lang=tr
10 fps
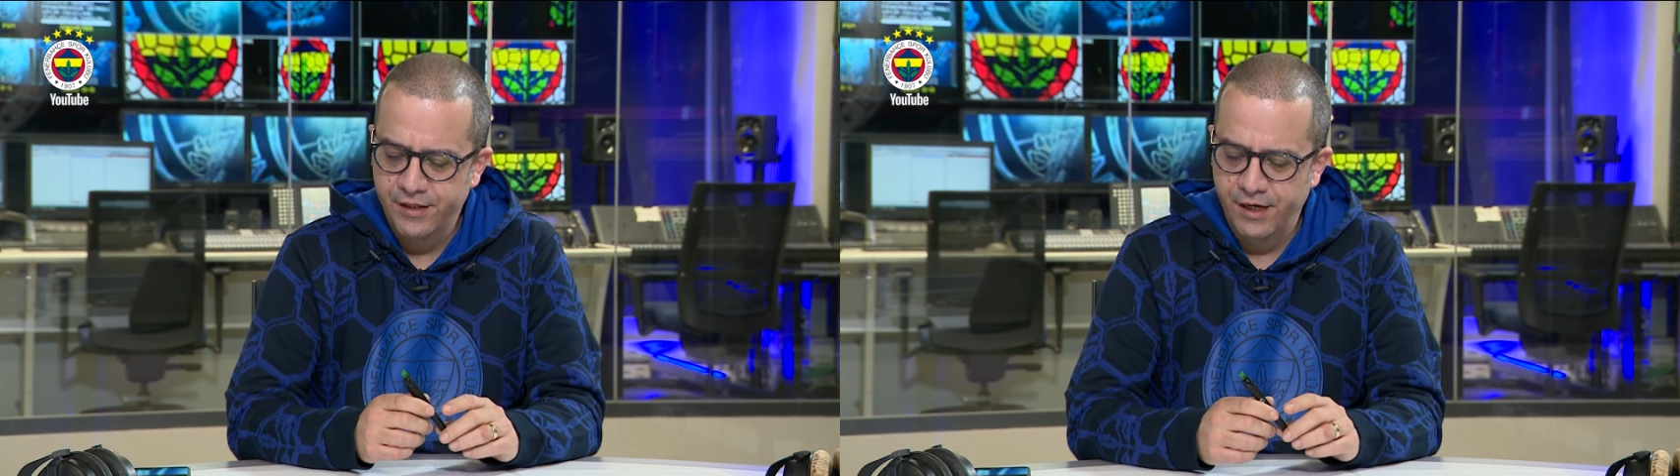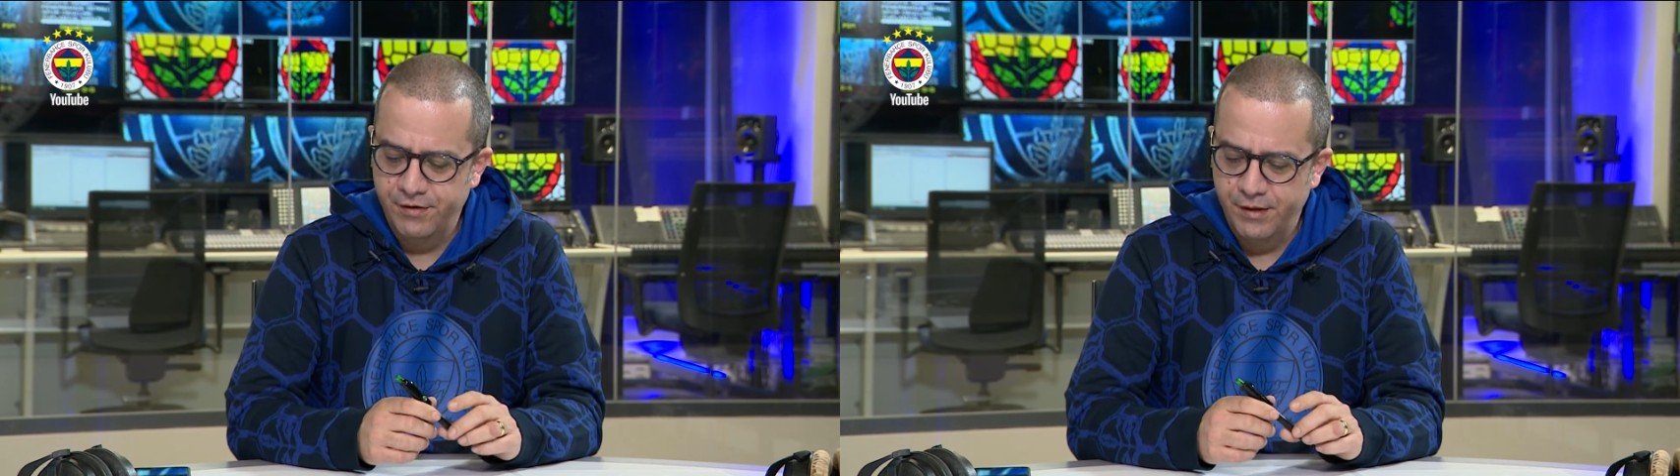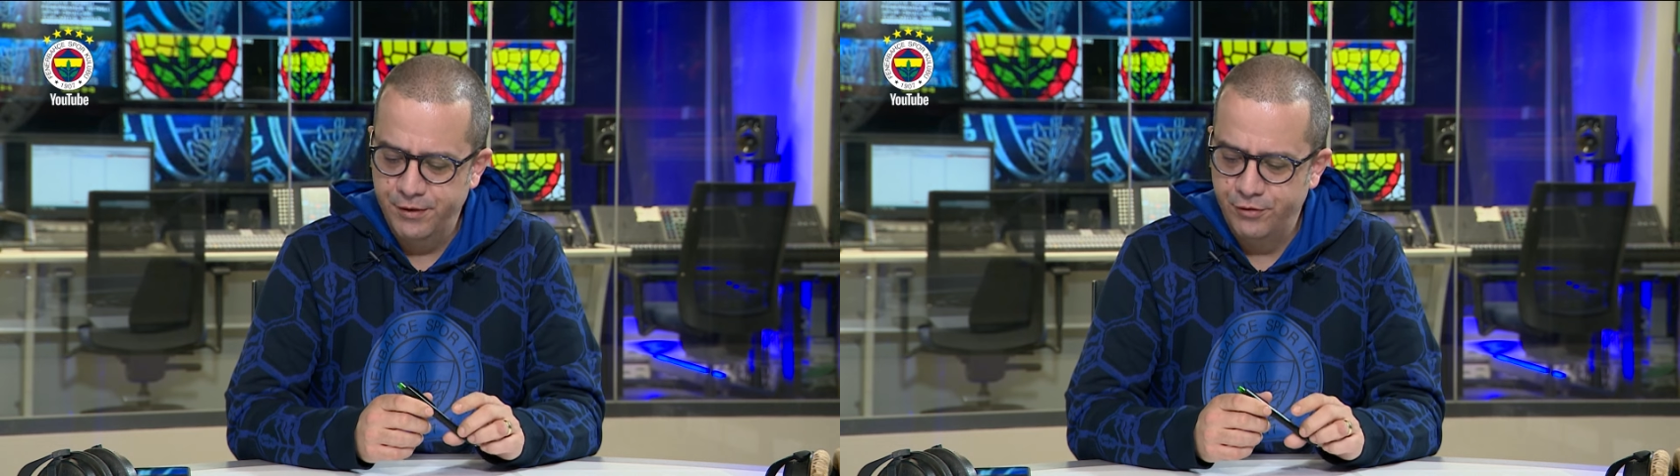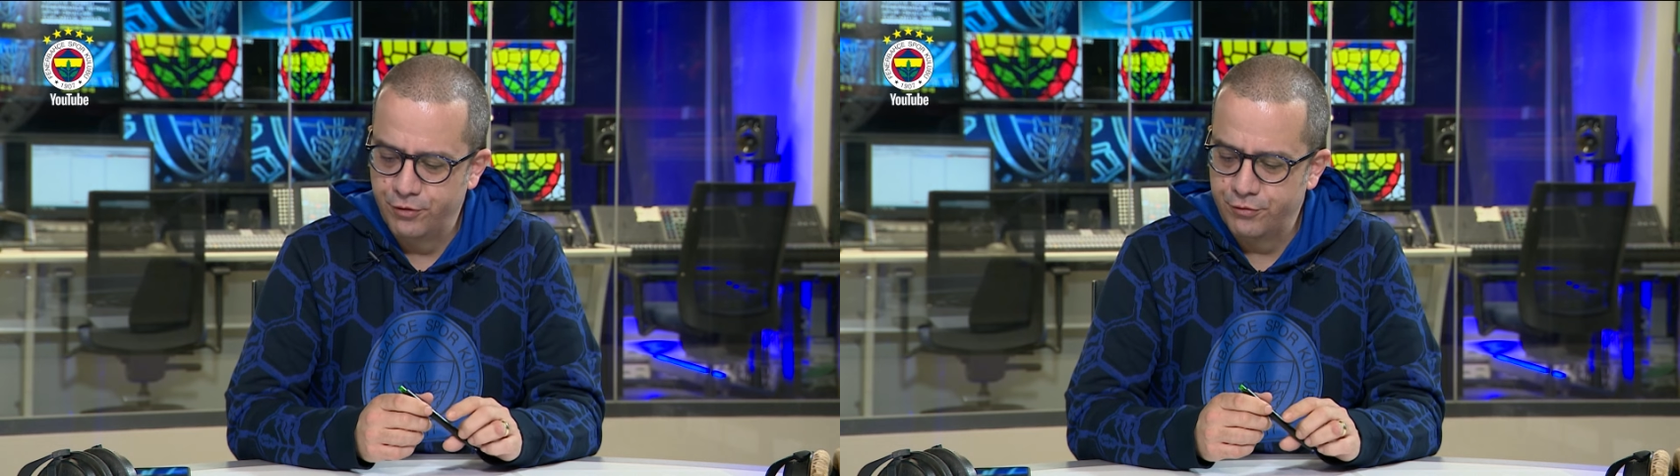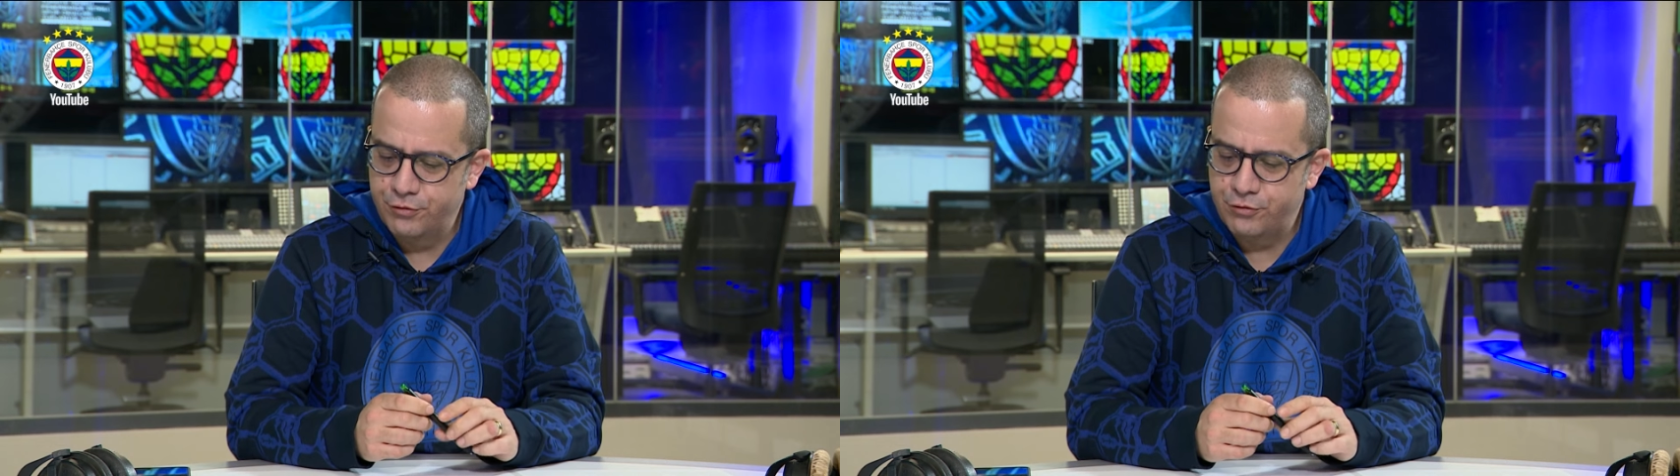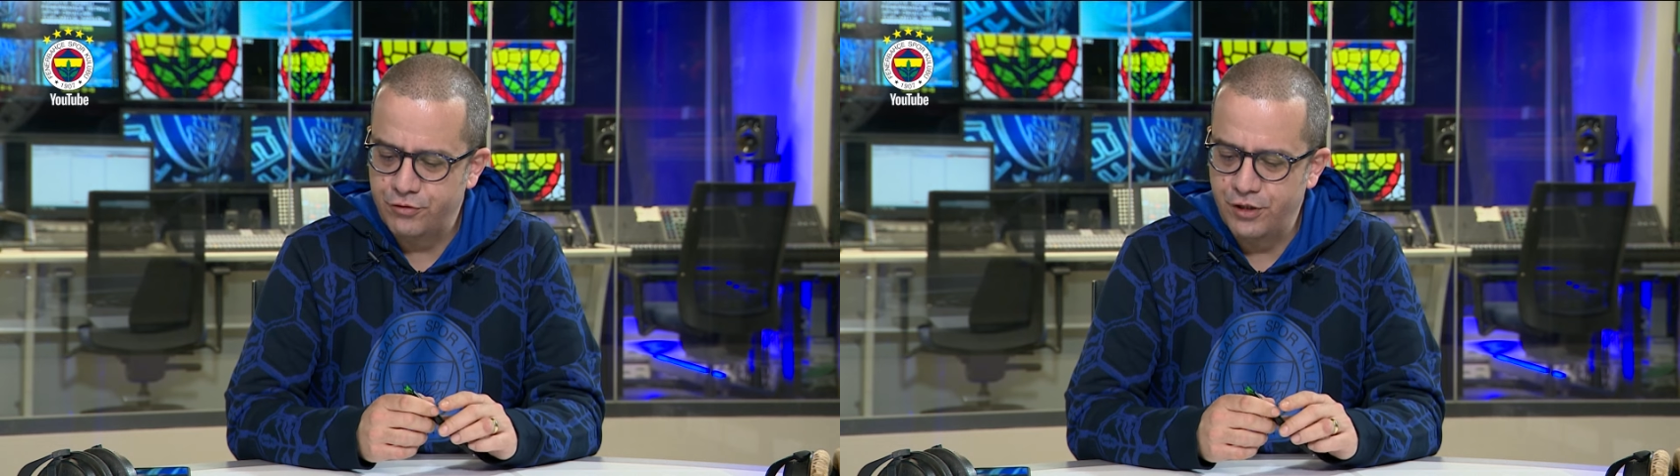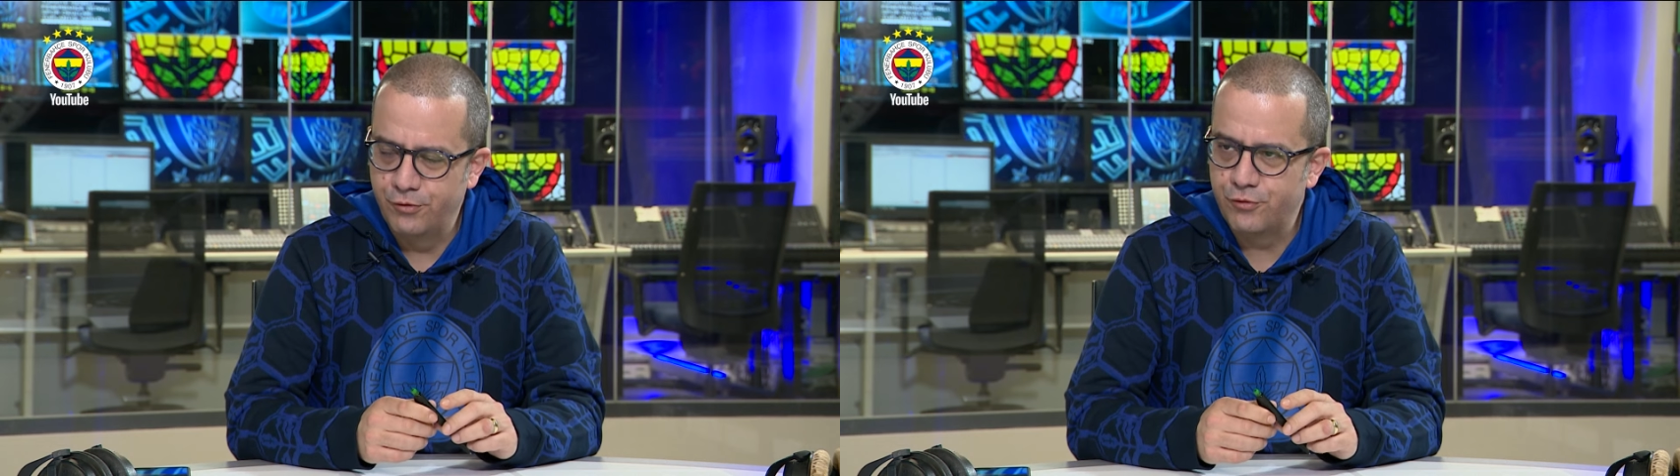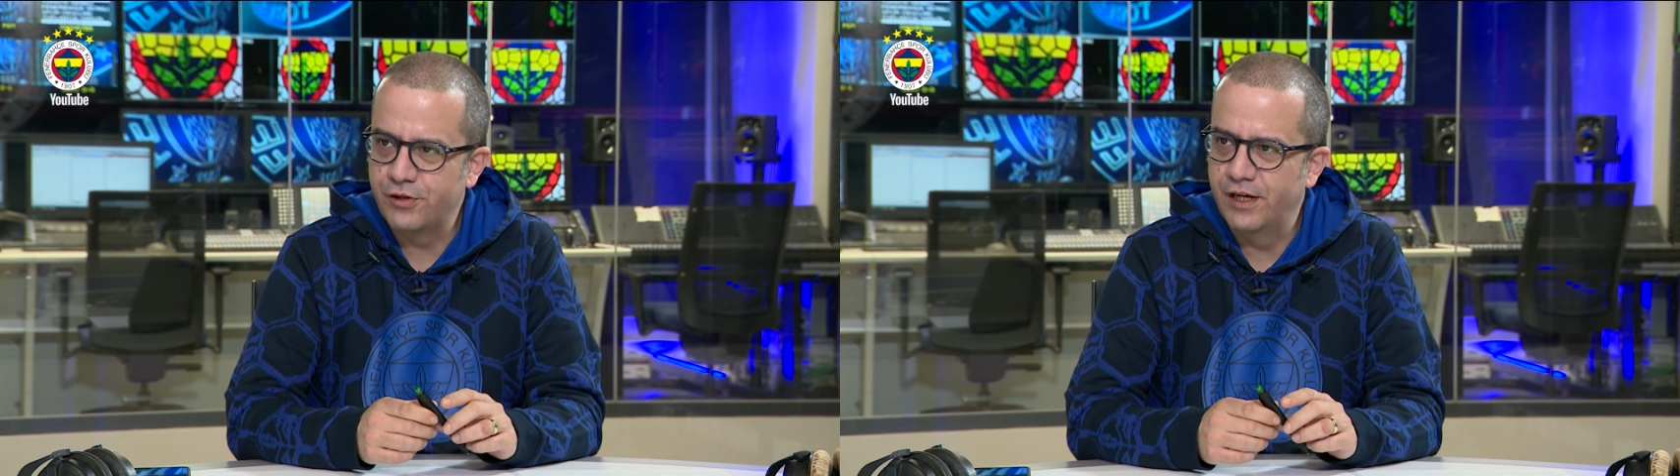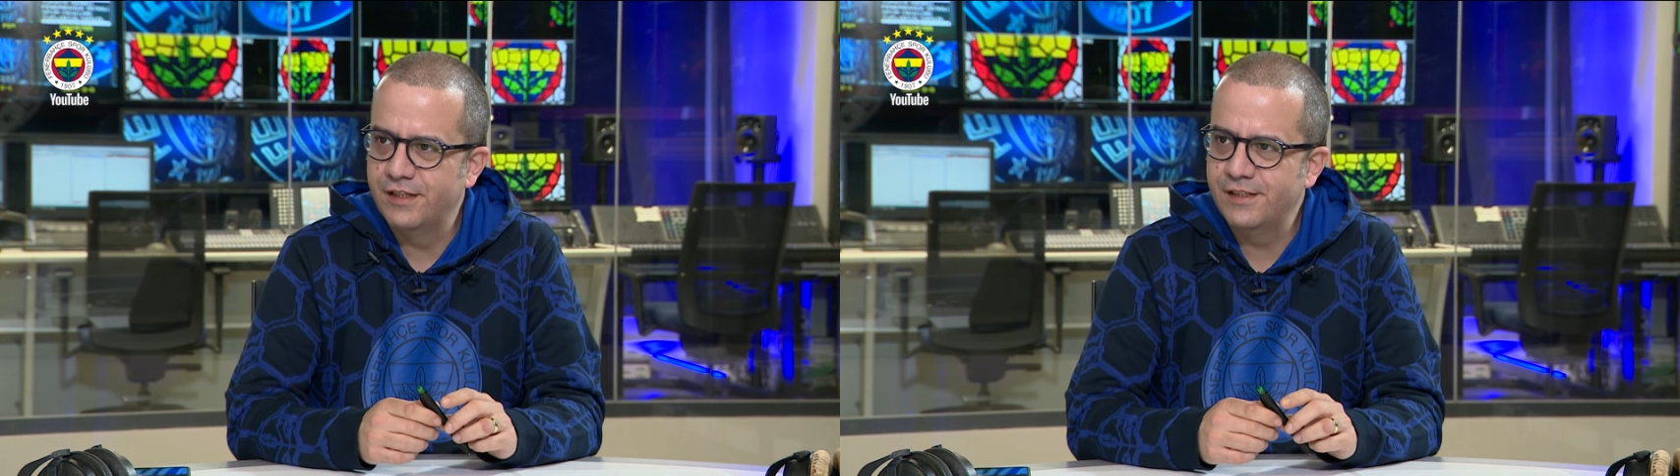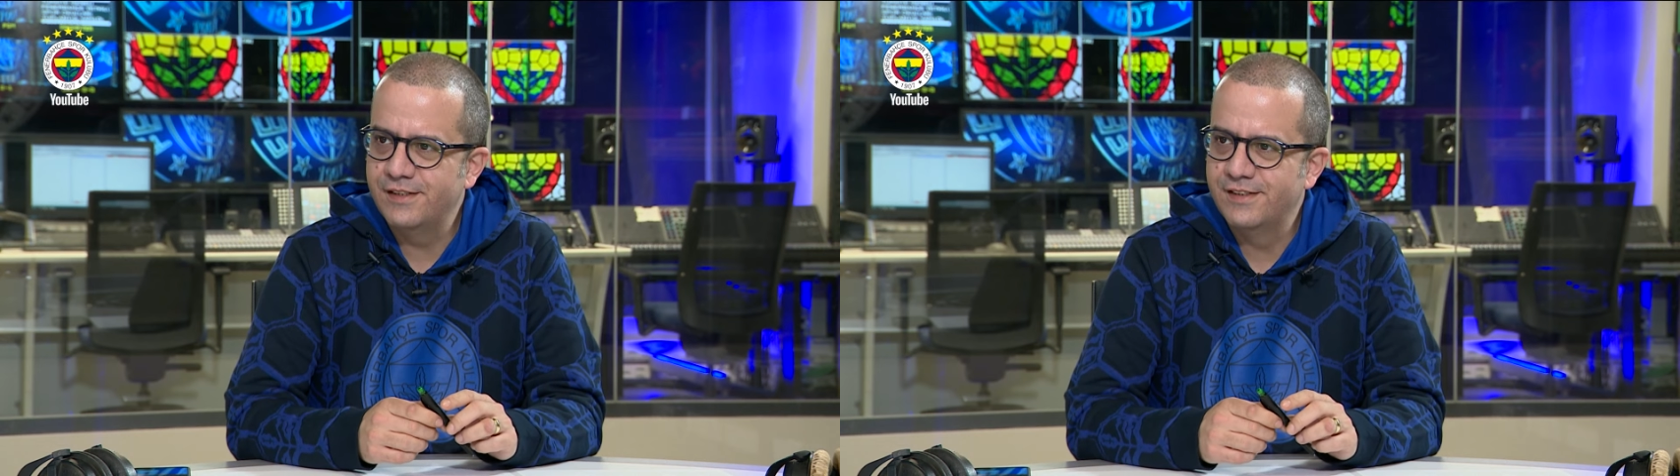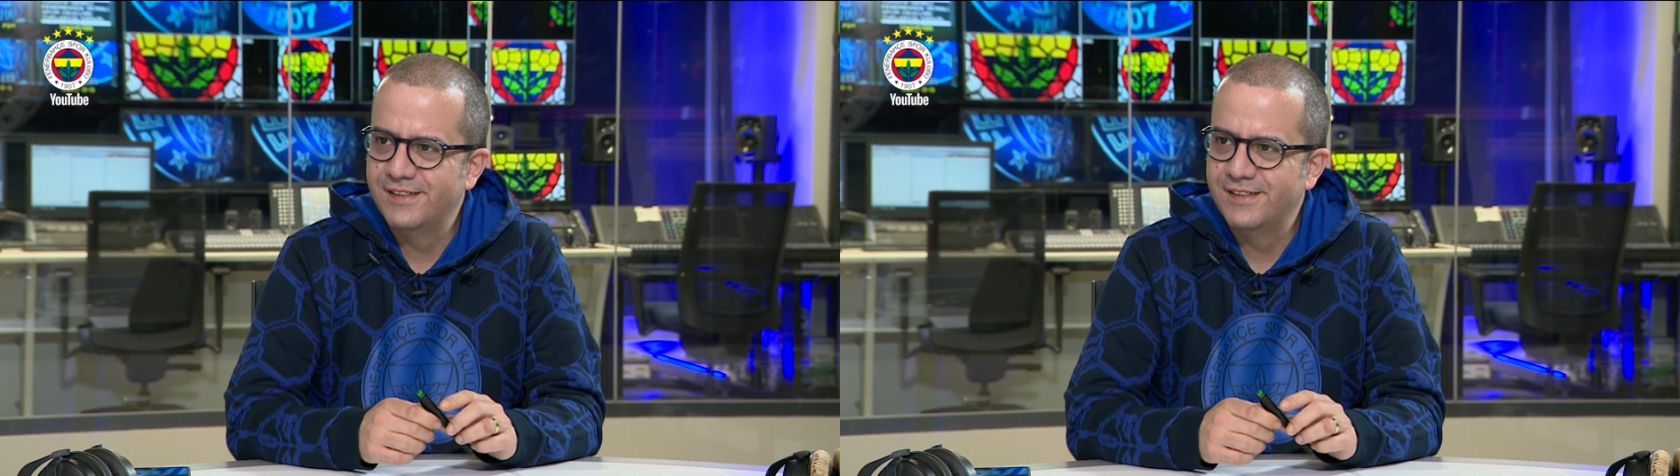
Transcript: devam ediyoruz. Can hoş geldin.